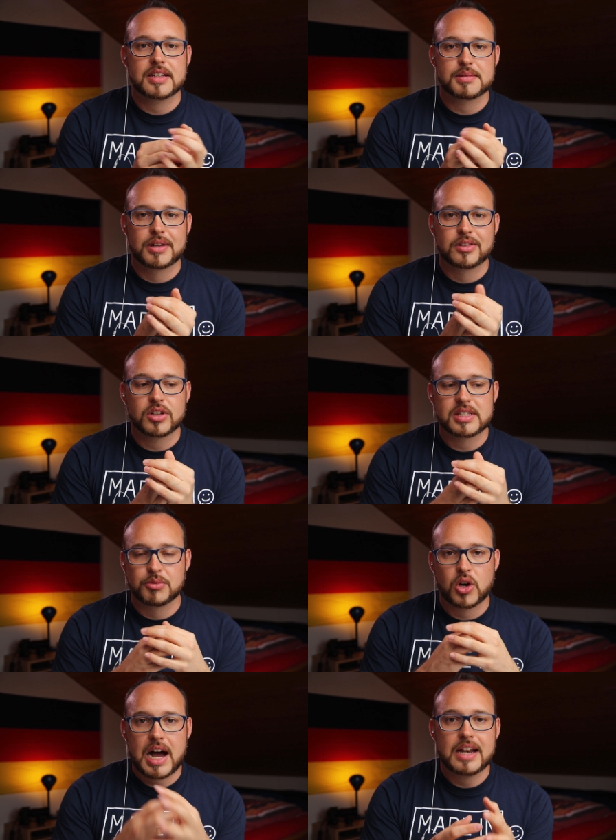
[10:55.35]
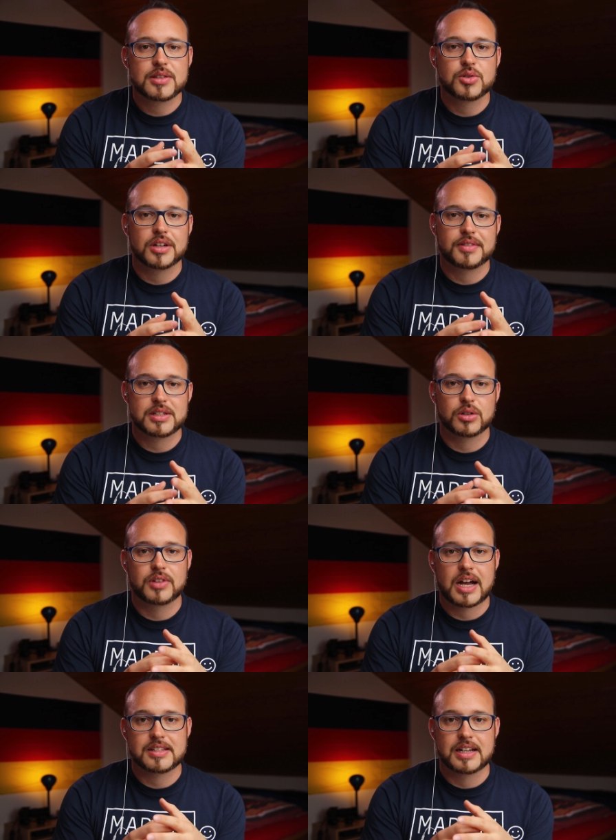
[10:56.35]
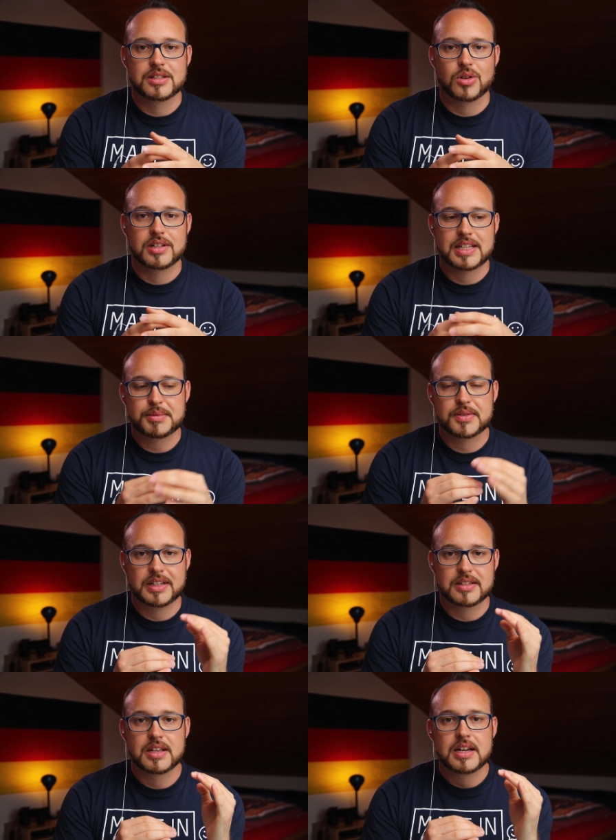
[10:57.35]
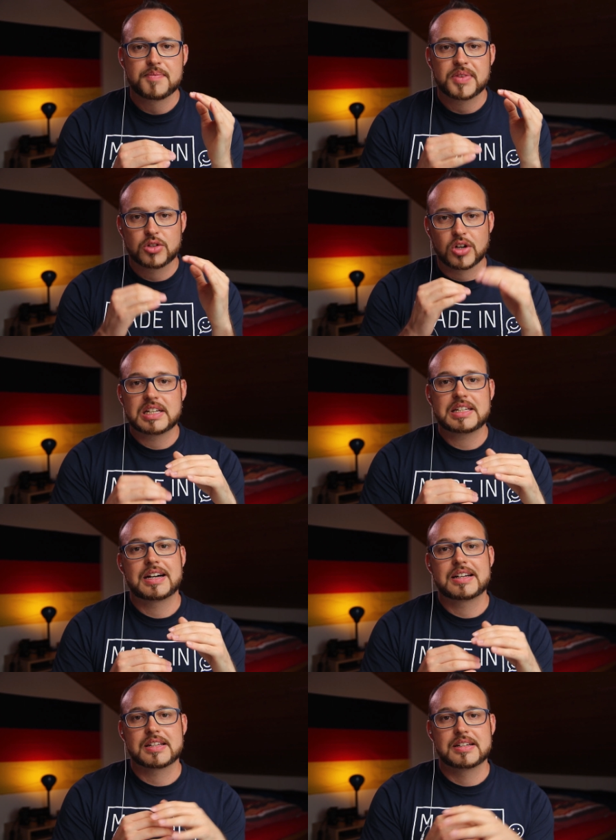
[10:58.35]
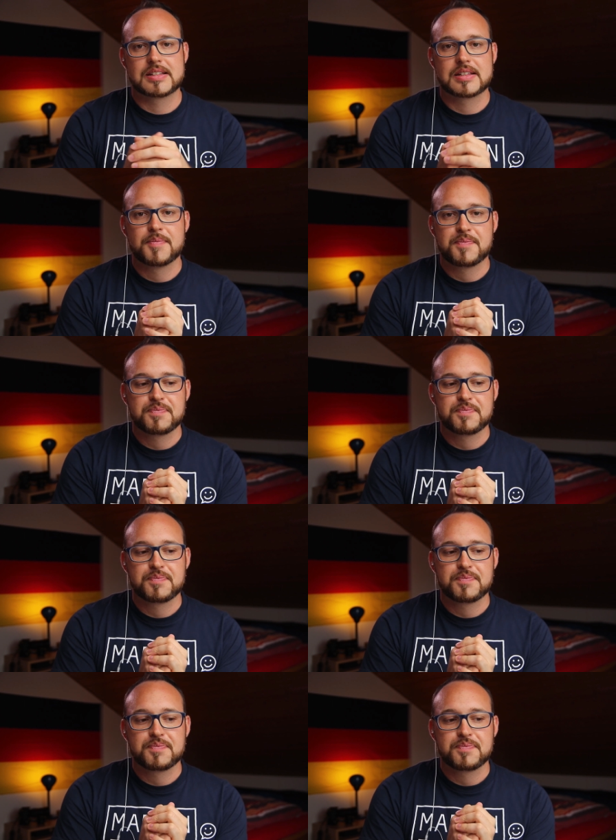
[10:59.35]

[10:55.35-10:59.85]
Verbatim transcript: dass man trotzdem noch alles hört, was auch da sein soll, selbst wenn es deutlich leiser ist.